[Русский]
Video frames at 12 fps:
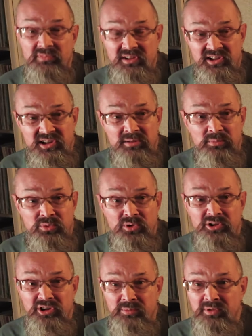Кем бы
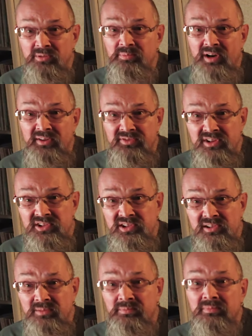он ни был –
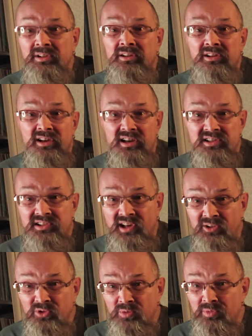профессором,
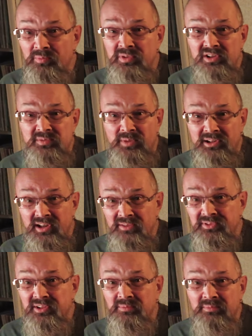астрономом,
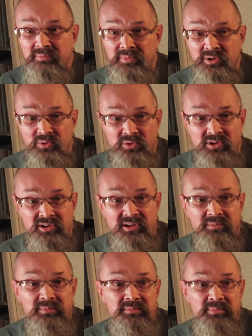космонавтом,
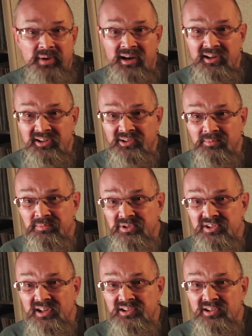биологом, поэтом,
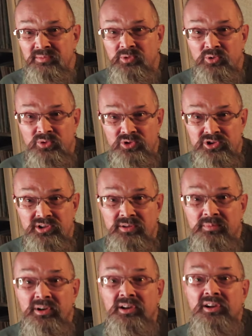писателем,
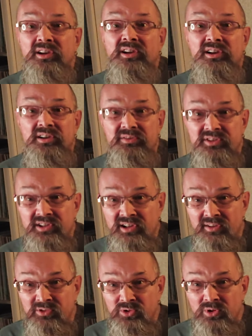художником – все
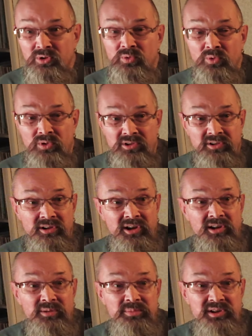равно он
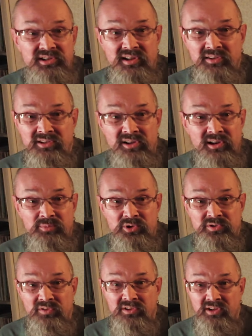представитель
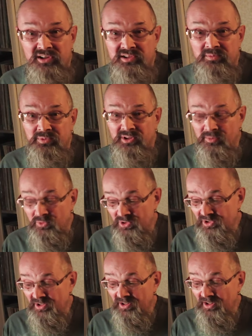рабочего класса, потому
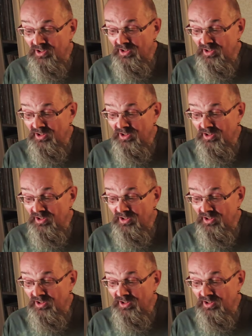что